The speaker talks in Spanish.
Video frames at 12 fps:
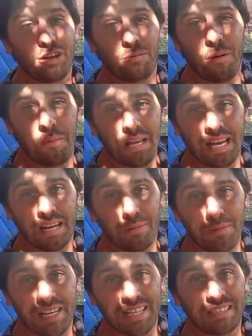cómo explicarlo,
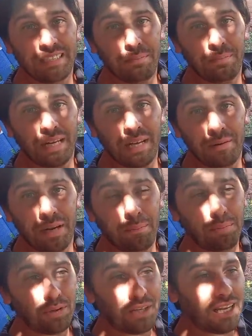me deja sin palabras
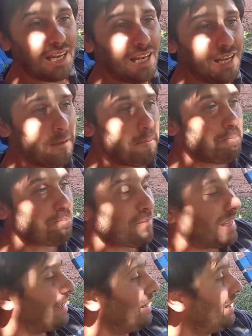porque
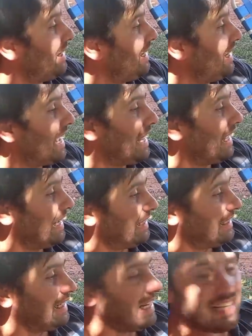nada,
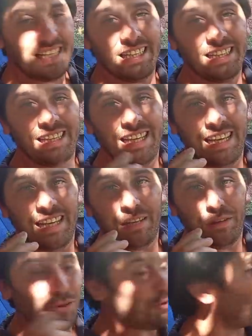la gente
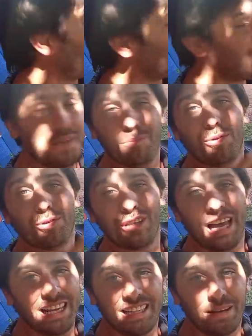no conocemos
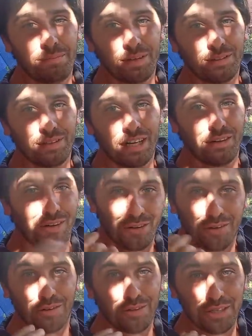a esta persona, no lo
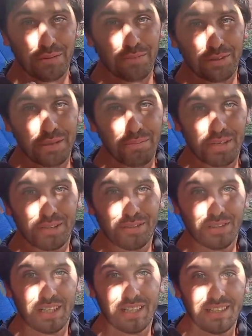conocemos en
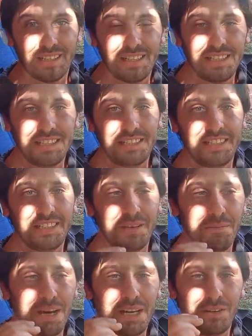persona. Y sin
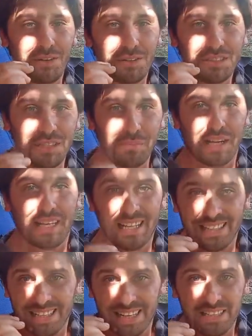embargo,
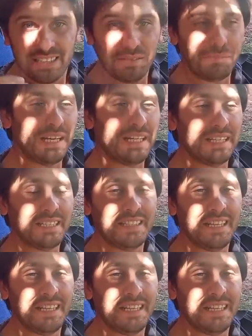semana tras semana